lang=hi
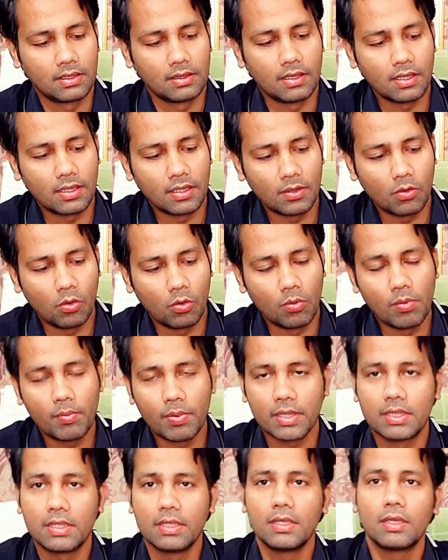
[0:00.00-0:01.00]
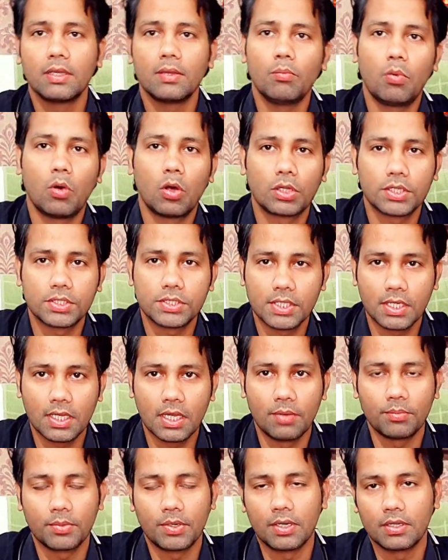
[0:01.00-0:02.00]
देखिए होम्योपैथी है बहुत अच्छे
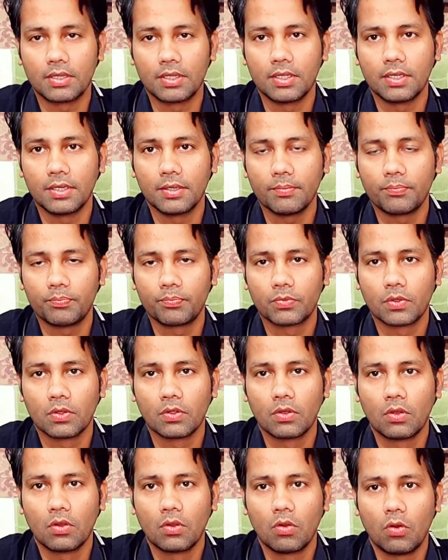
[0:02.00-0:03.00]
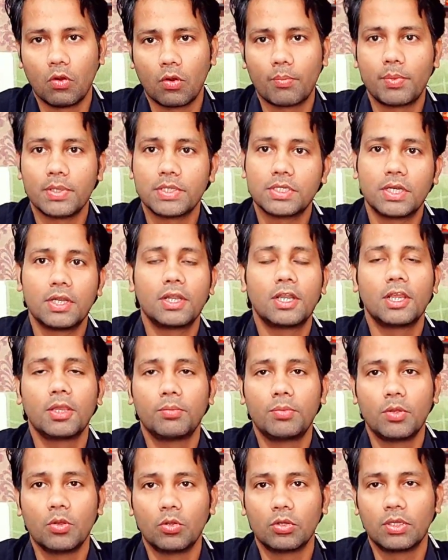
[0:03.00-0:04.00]
काम करती है और पेशेंट
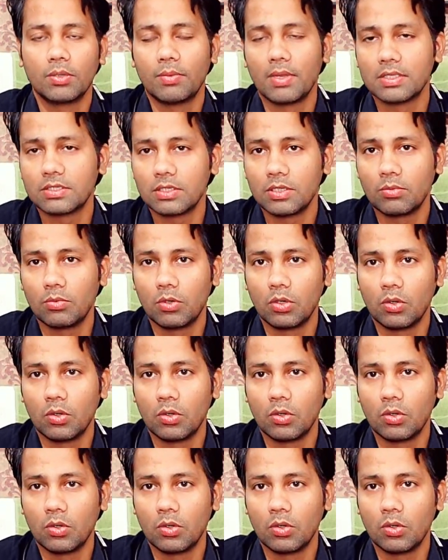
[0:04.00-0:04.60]
ठीक भी होते हैं मैं ऐसे नहीं बोल